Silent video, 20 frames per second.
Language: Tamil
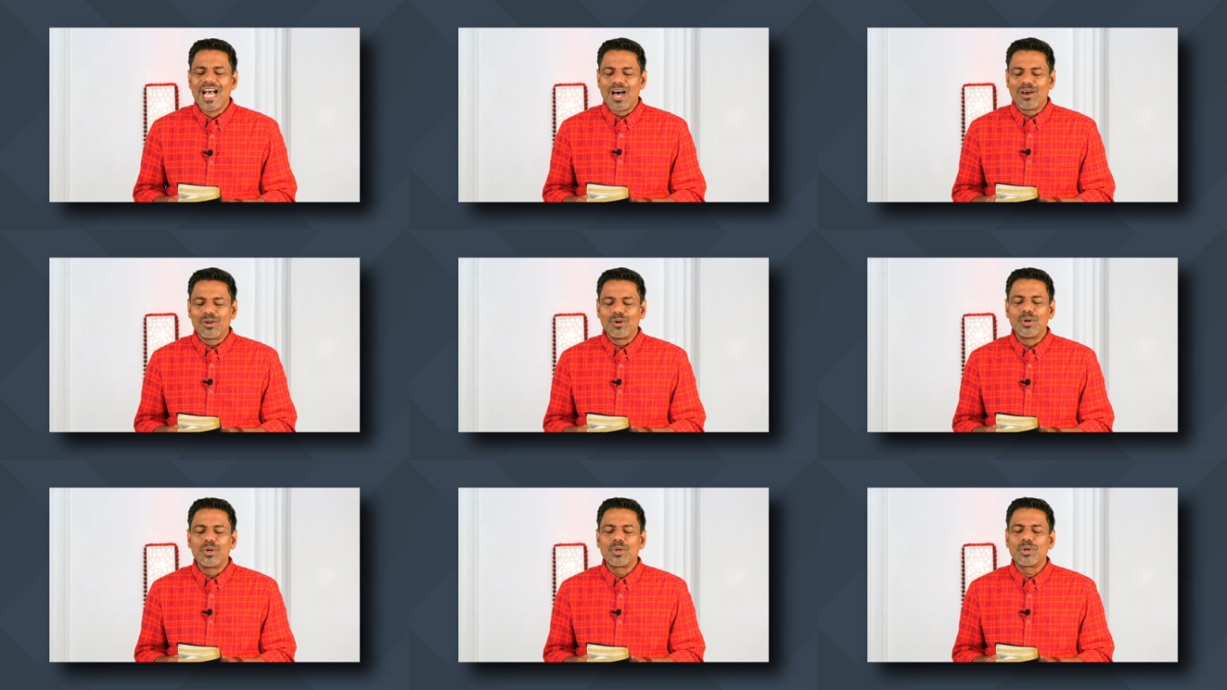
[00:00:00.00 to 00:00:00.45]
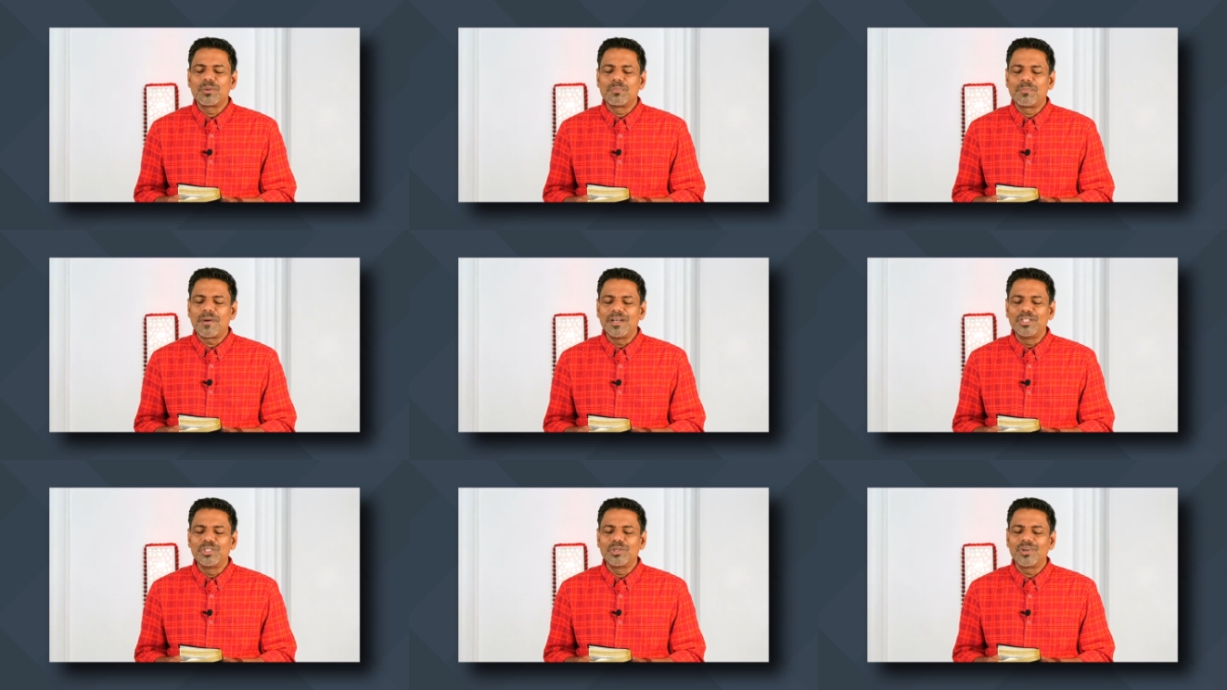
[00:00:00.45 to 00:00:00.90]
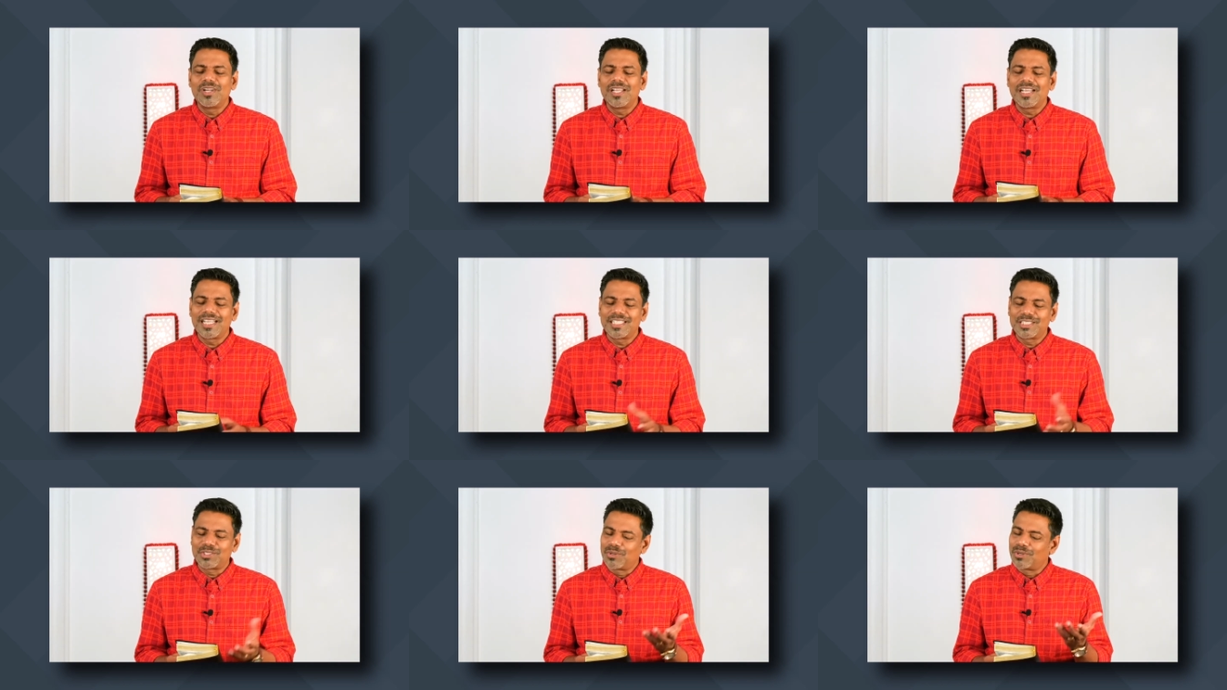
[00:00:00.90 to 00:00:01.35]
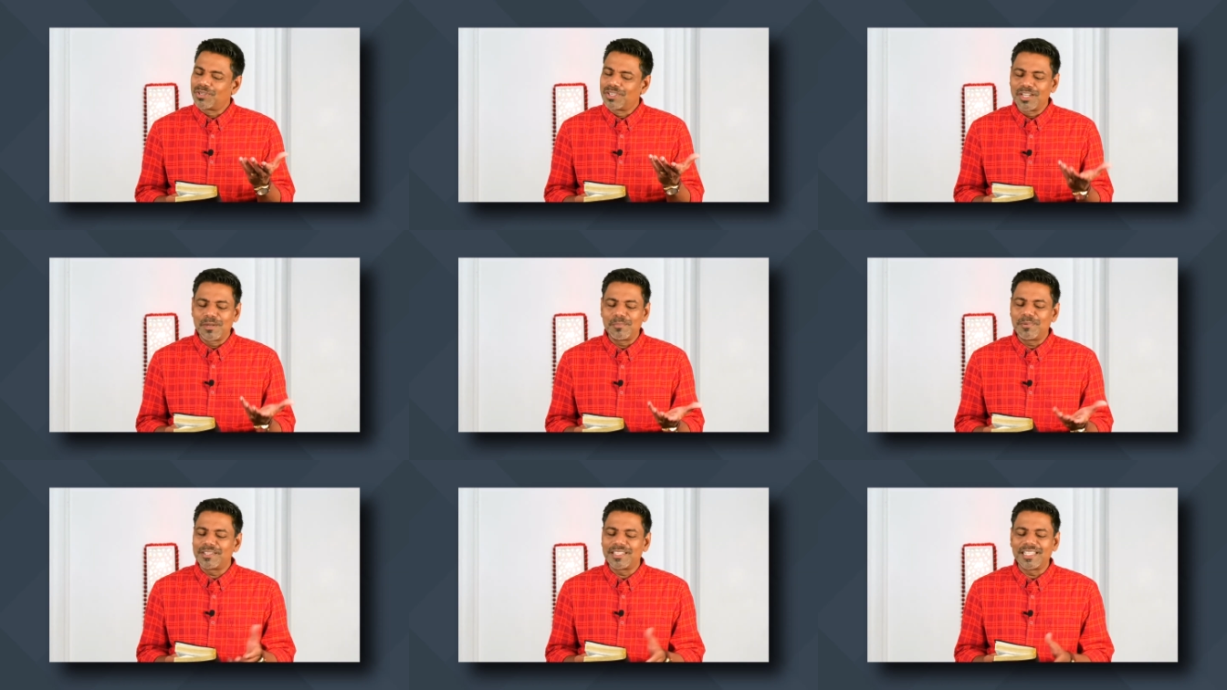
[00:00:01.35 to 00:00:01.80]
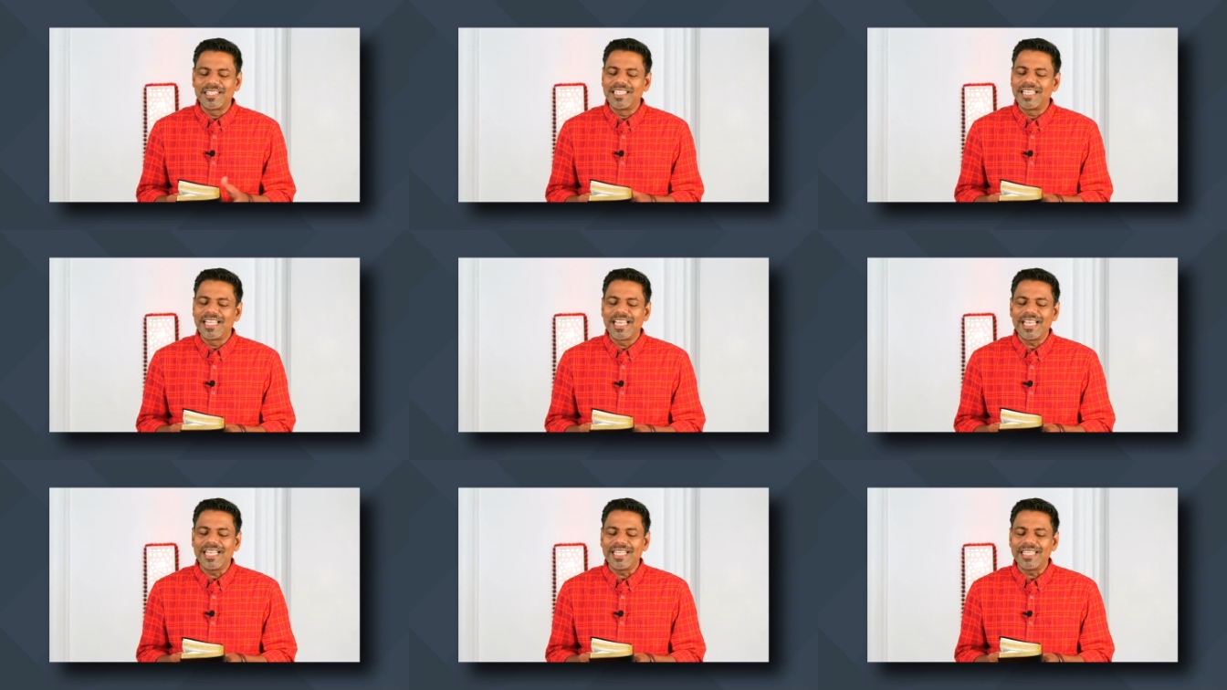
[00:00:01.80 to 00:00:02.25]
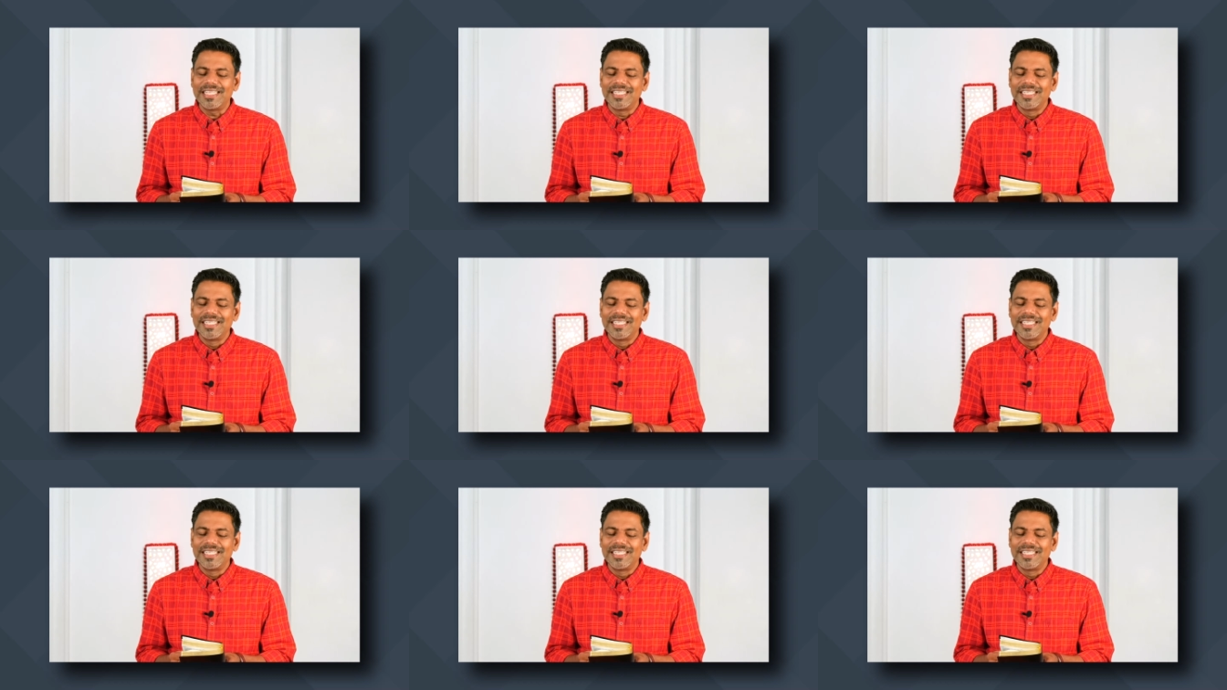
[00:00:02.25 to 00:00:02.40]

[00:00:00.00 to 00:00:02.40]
அவர்களோடு கூட பகிர்ந்து கொள்ள கத்துற ஒரு கிருபை தந்தீங்க